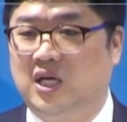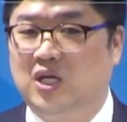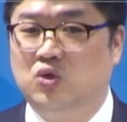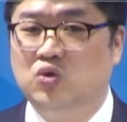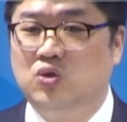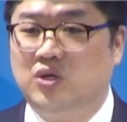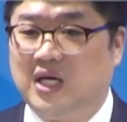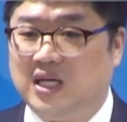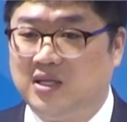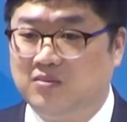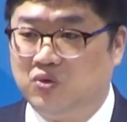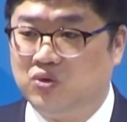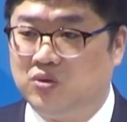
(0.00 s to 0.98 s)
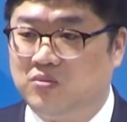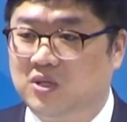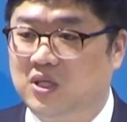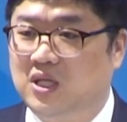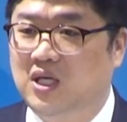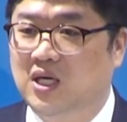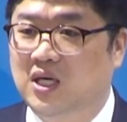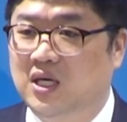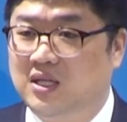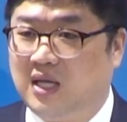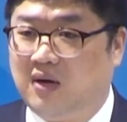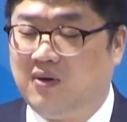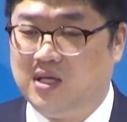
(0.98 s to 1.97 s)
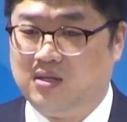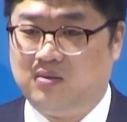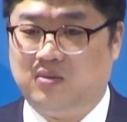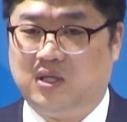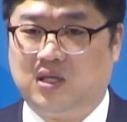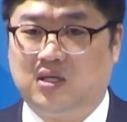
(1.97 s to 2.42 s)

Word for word: 유언하는 모습들이 나와 있습니다.